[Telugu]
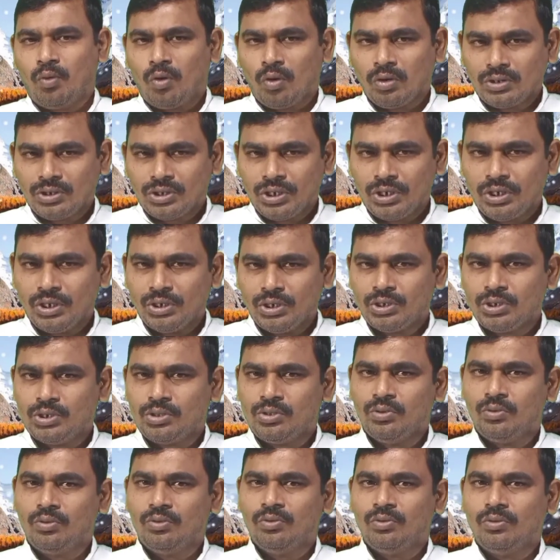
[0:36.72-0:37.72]

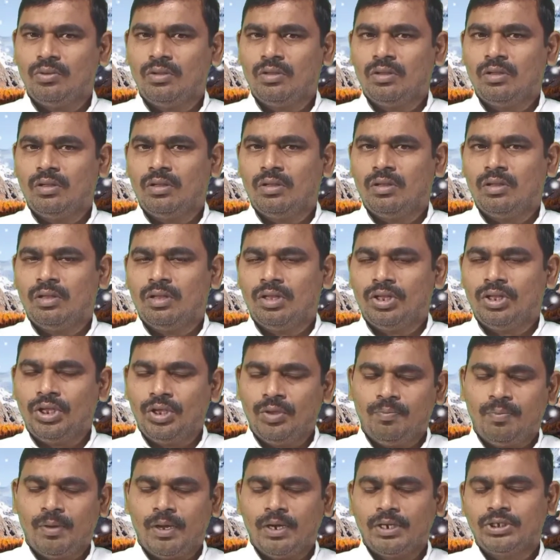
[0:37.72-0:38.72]
ప్రోత్సహిస్తూ
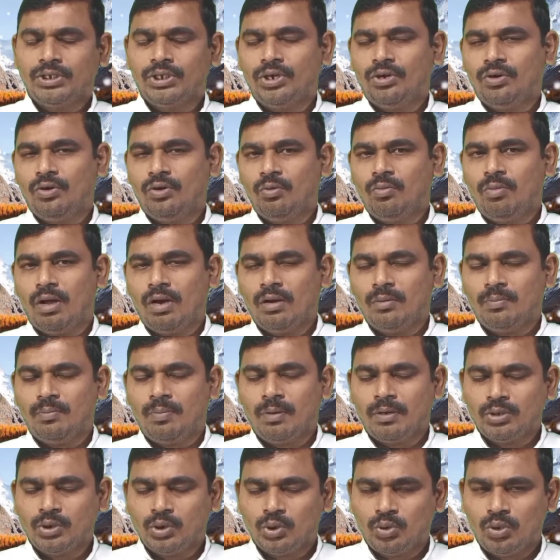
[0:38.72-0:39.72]
ఈ పరిచర్యను
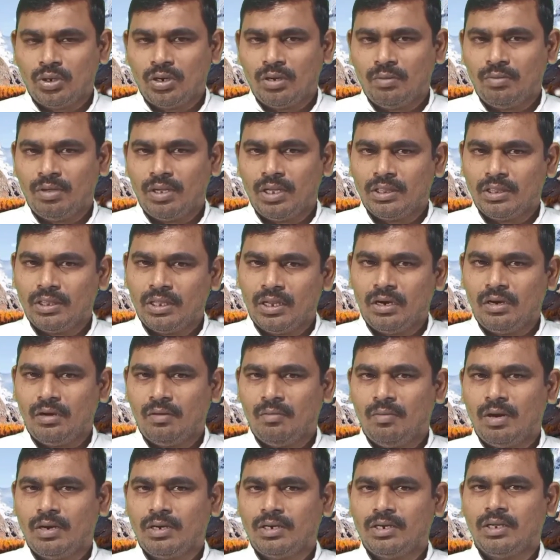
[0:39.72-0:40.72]
బలపరుస్తున్న మీ
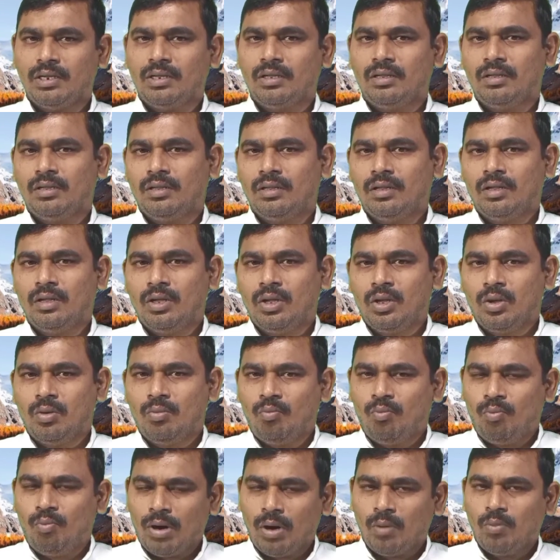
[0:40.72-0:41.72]
అందరిని బట్టి
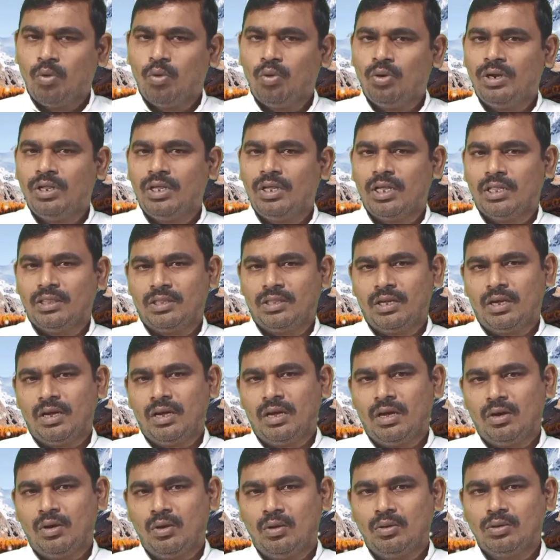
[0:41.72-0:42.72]
ప్రభువుని
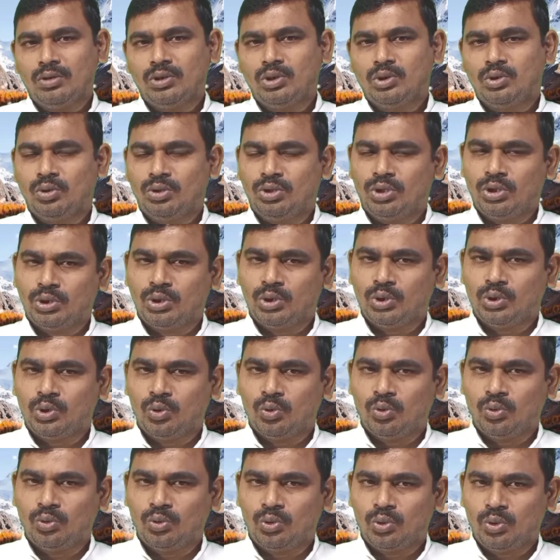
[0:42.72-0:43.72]
ఎంతగానో
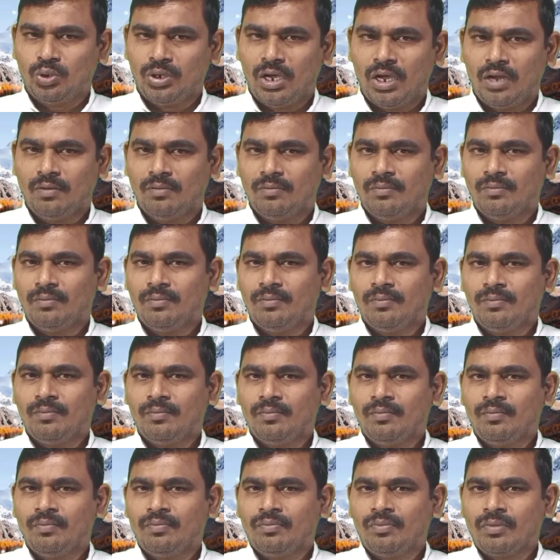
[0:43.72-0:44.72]
స్థుతిస్తూ ఉంటున్నాను
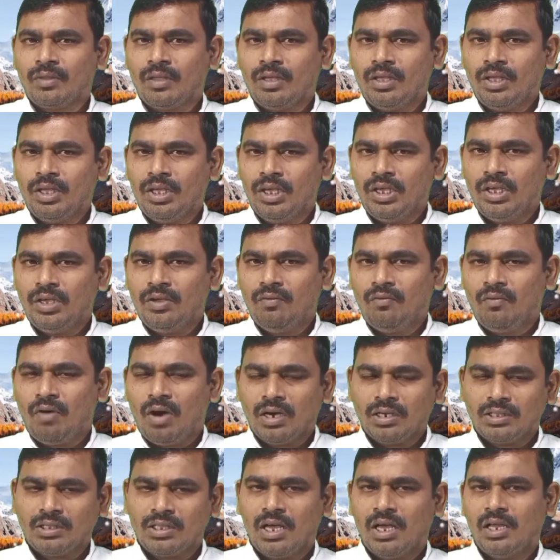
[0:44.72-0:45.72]
ఈ
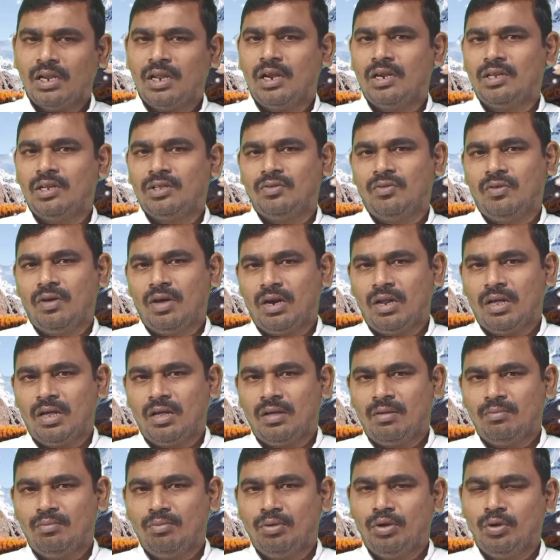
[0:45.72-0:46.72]
వాగ్దానాల ద్వారా
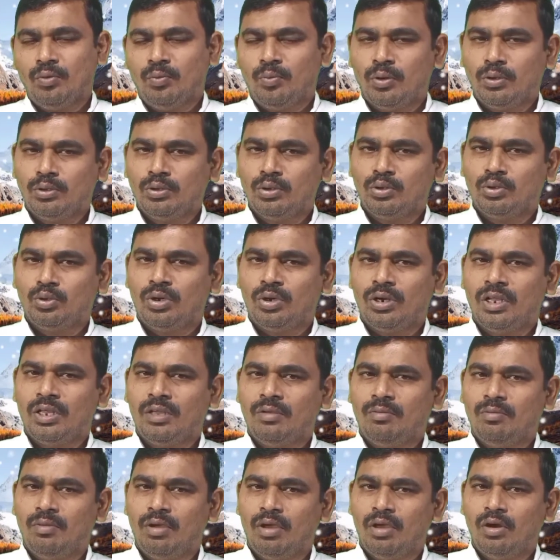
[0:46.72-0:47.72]
మీరు పొందుతున్న
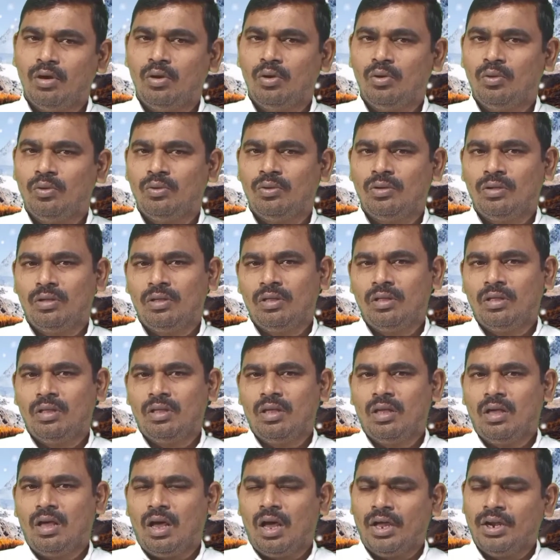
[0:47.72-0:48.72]
ఈ మేలులు
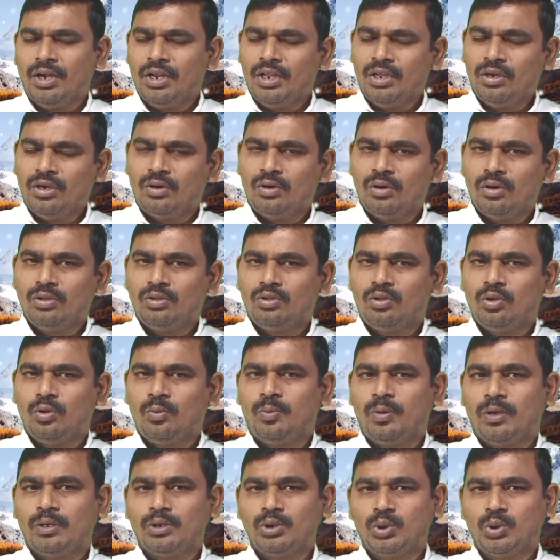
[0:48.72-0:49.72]
అనేకులతో
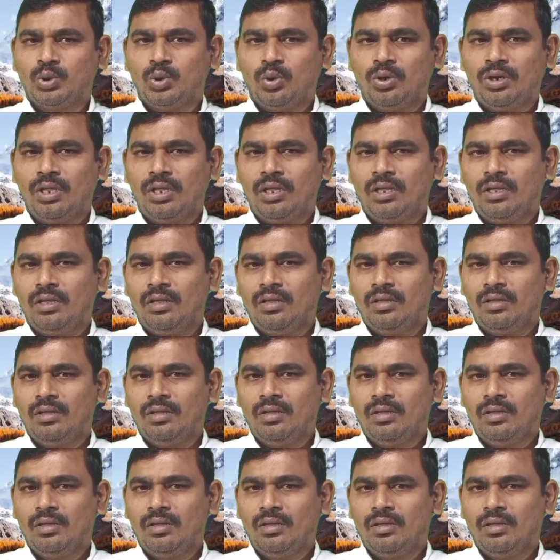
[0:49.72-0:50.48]
పంచుకొని